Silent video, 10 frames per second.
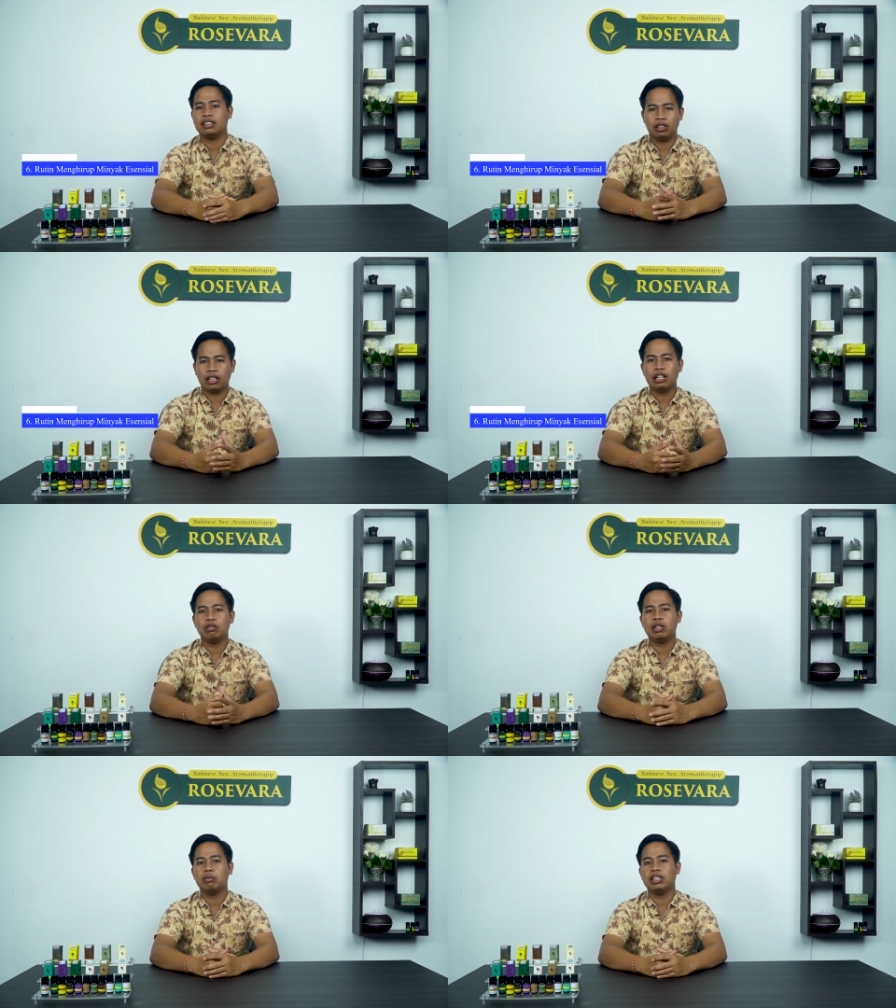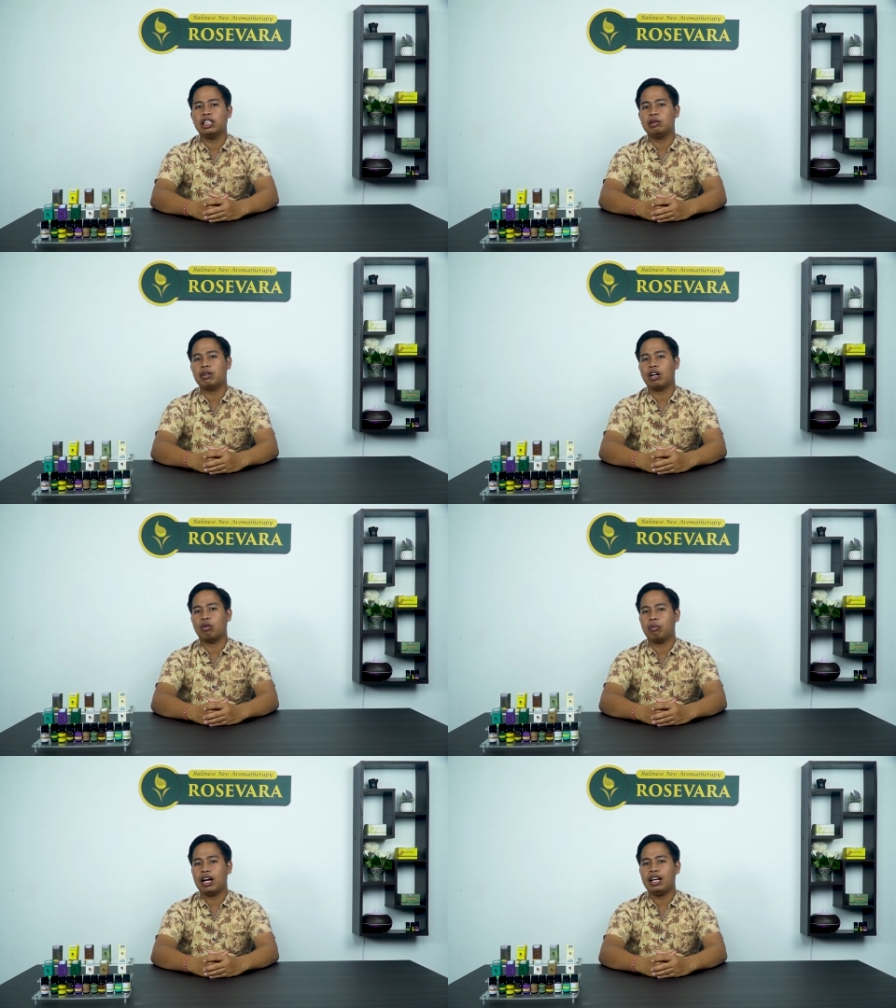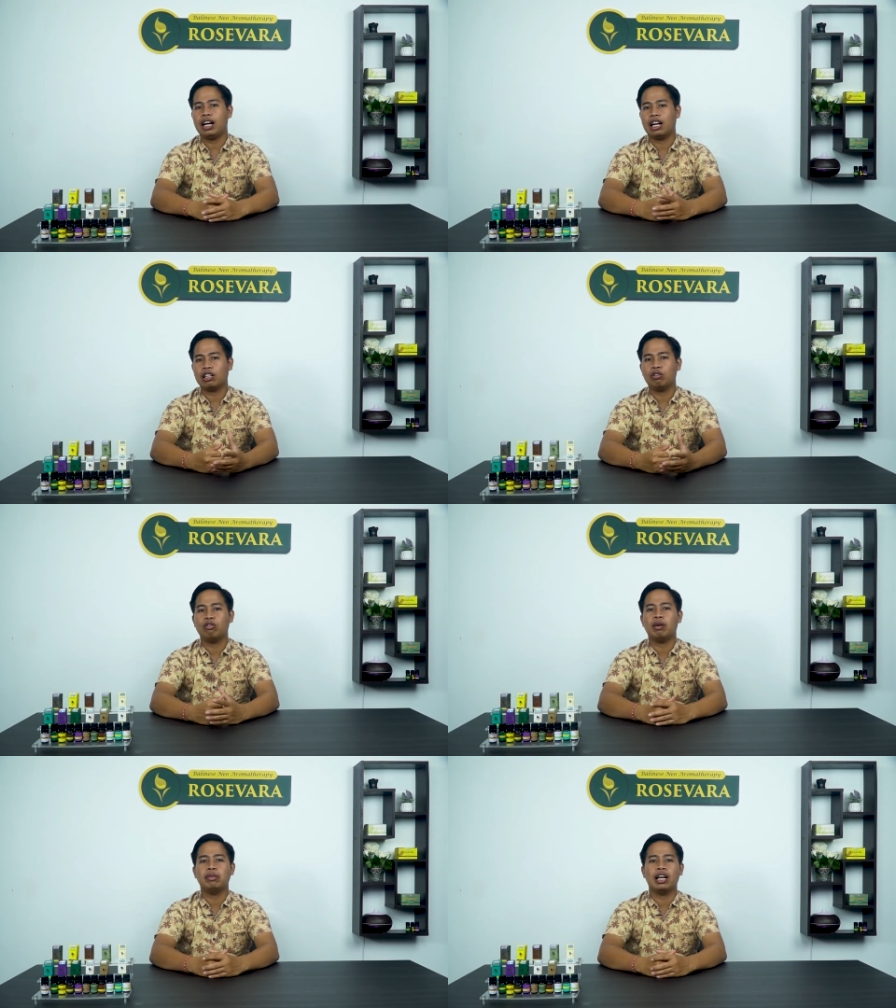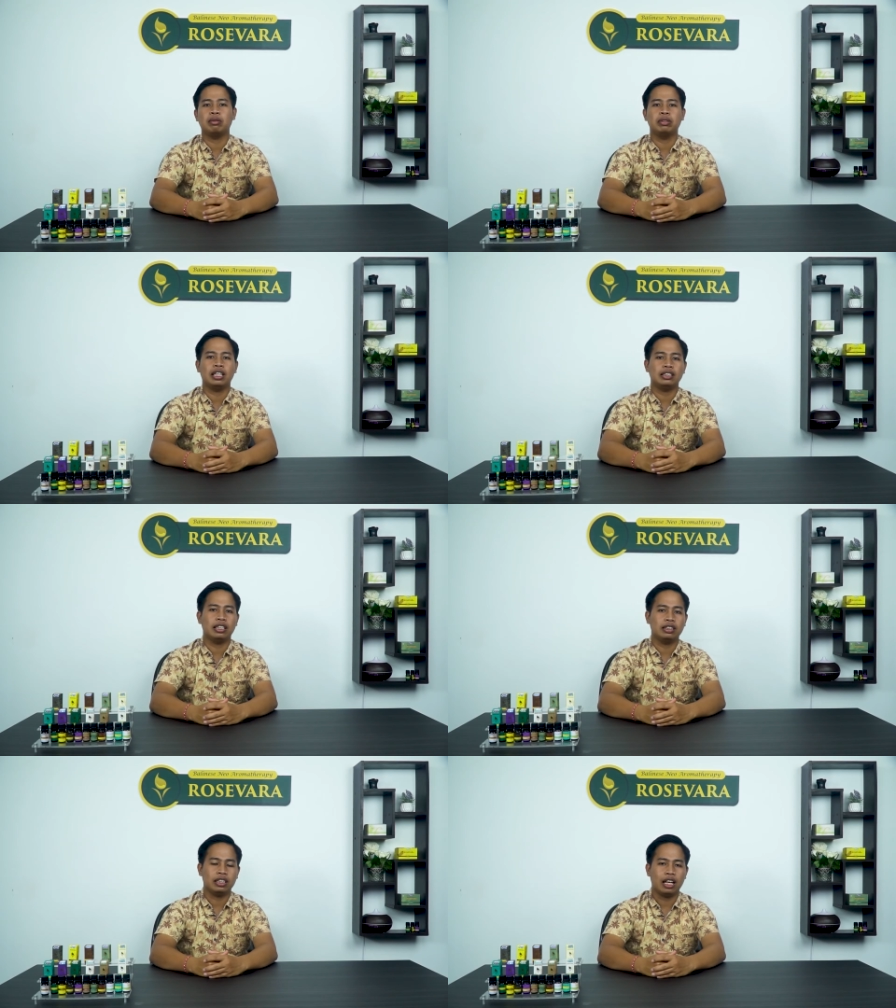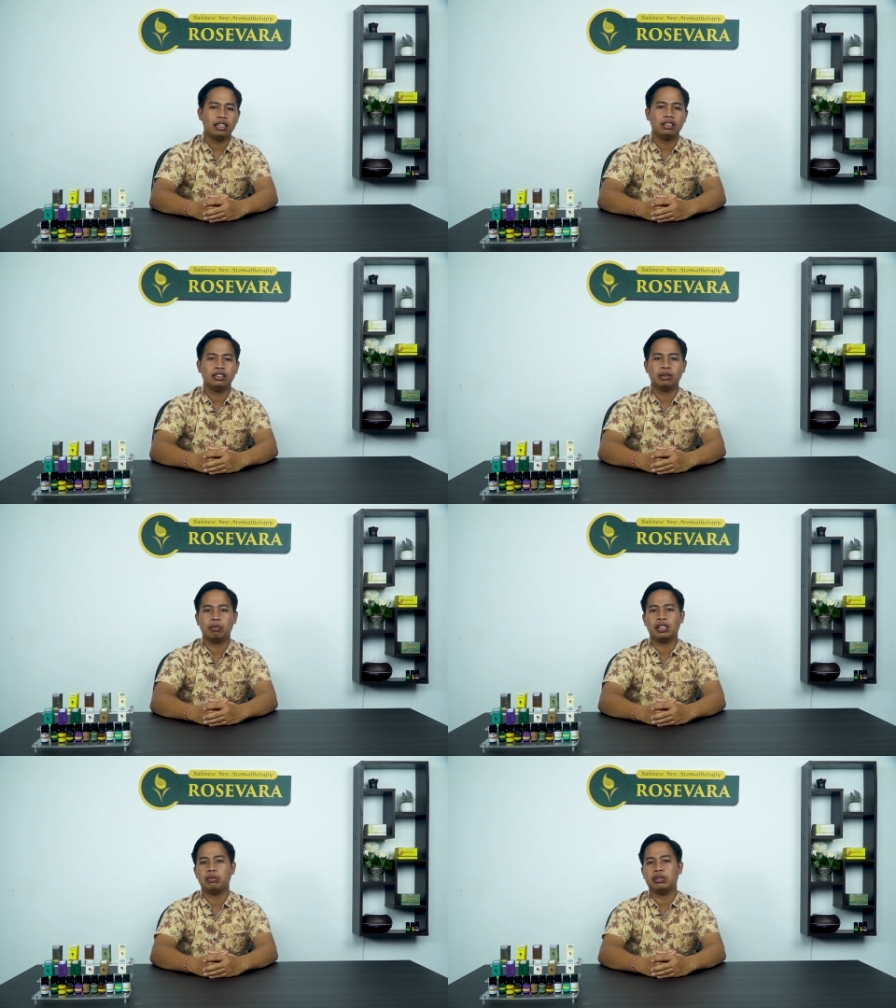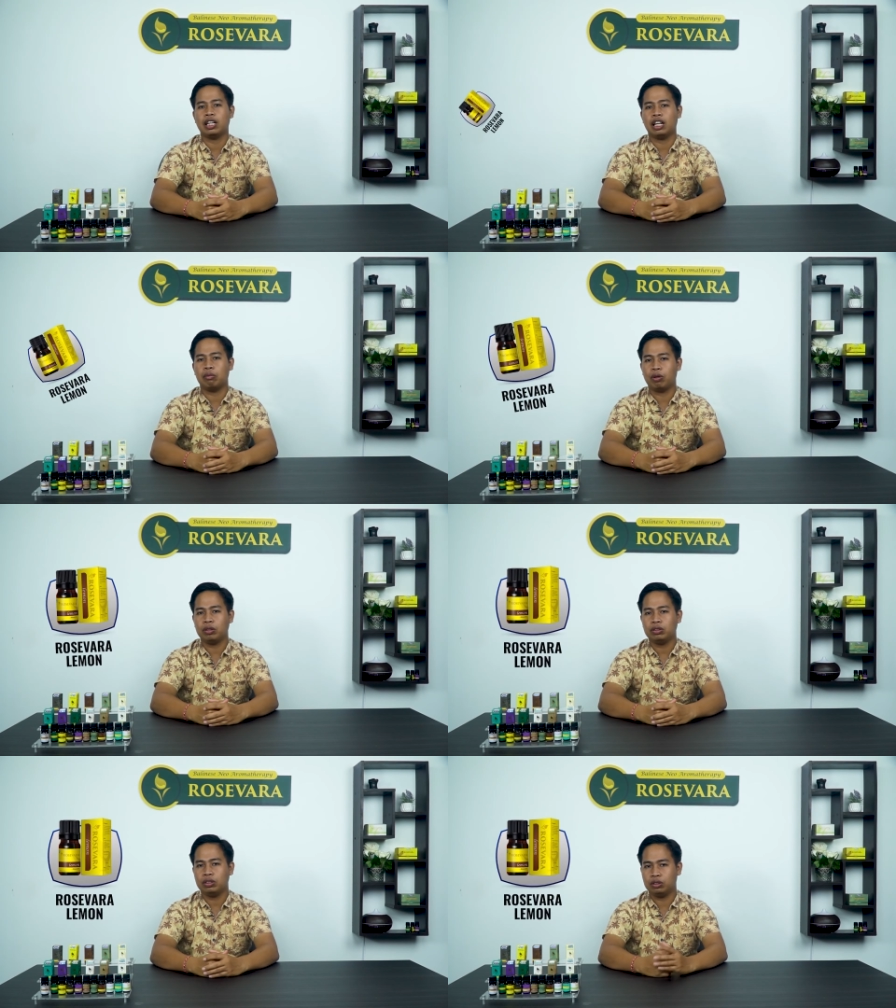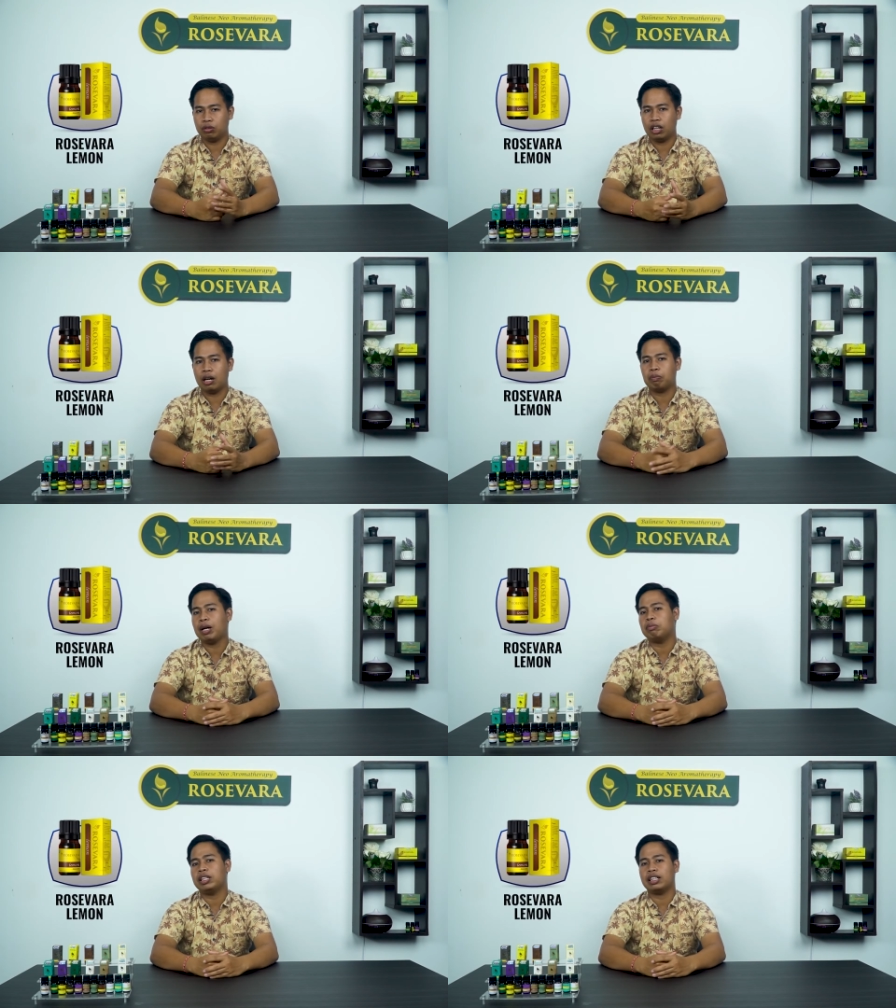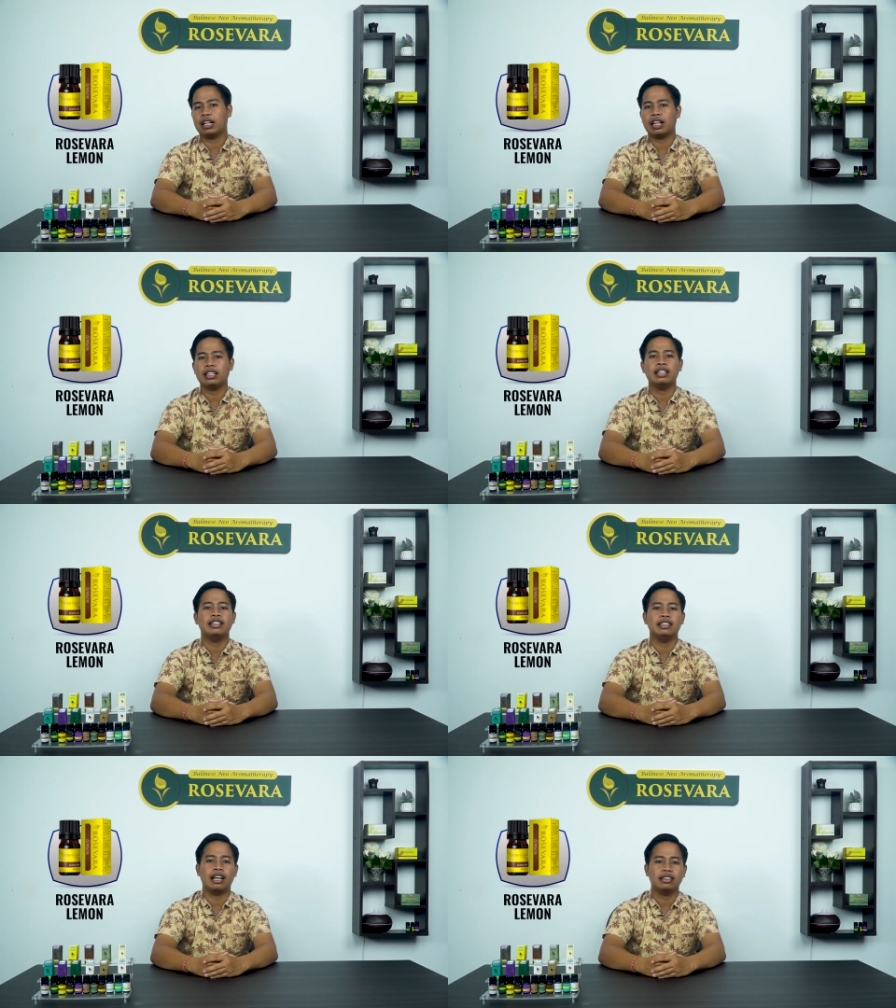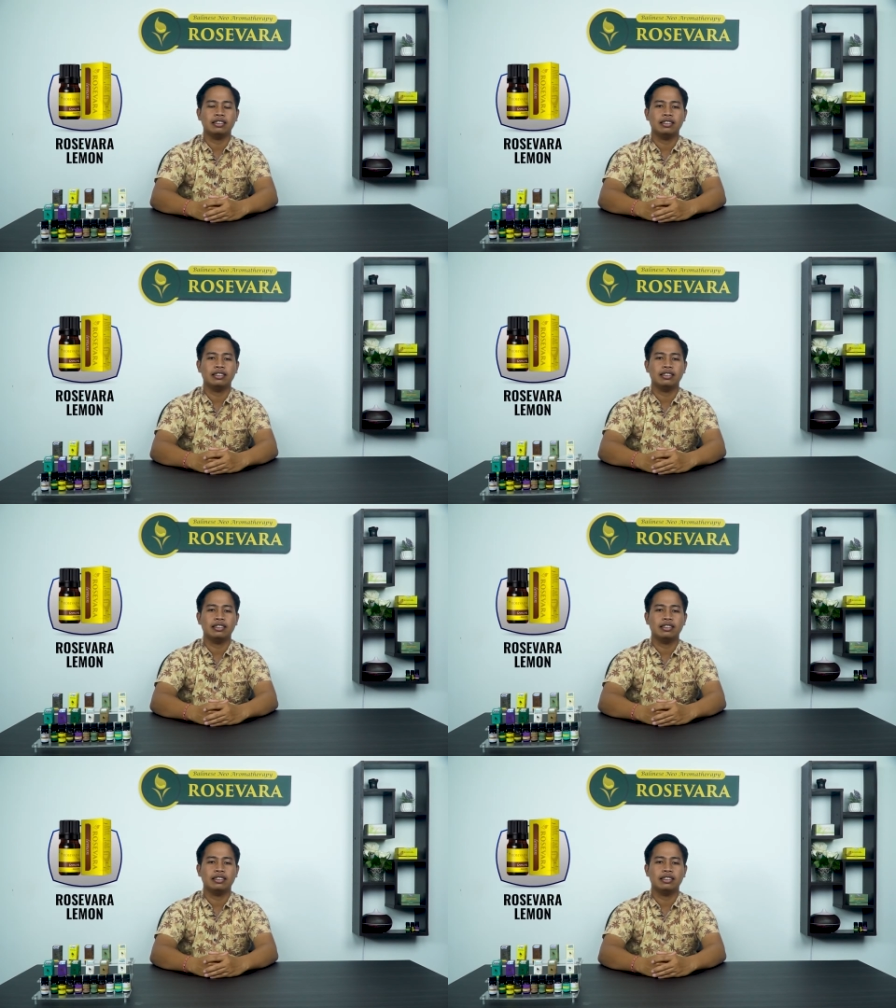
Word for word: Dengan rutin menghirup aroma atau uap dari minyak esensial seperti minyak lemon juga dapat meningkatkan daya ingat.